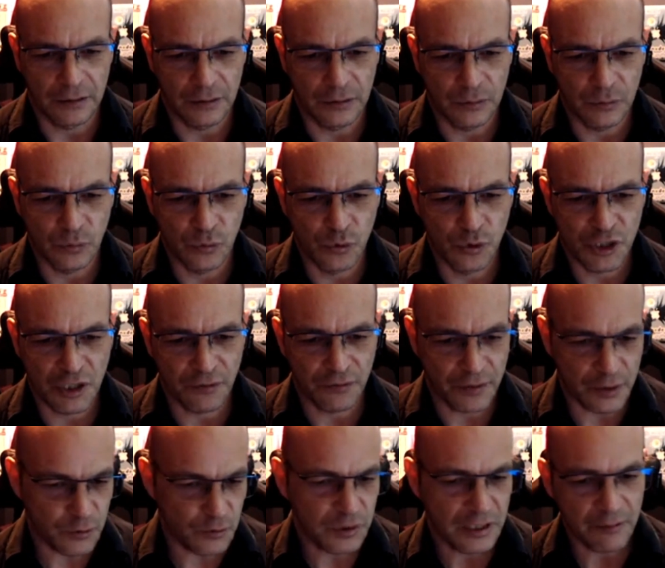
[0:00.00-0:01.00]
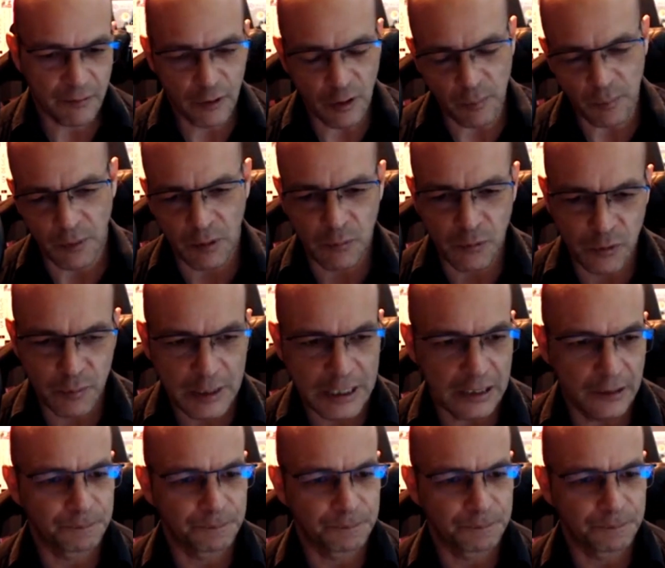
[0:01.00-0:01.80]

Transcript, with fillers: où j'ai fait du développement mobile.